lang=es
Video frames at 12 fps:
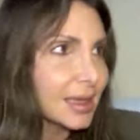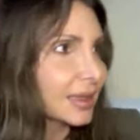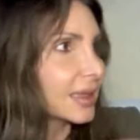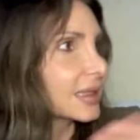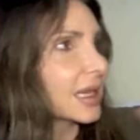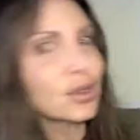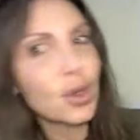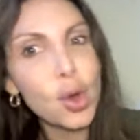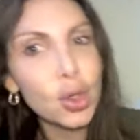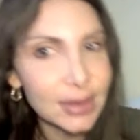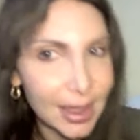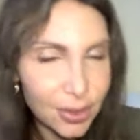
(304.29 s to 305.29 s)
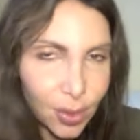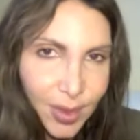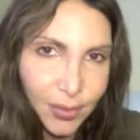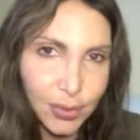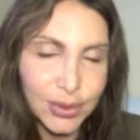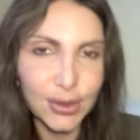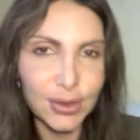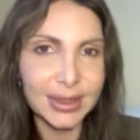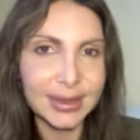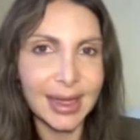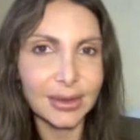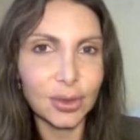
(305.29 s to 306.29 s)
Quizás otra no me
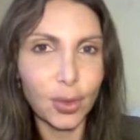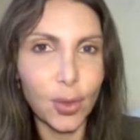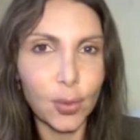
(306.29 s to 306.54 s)
funcione tanto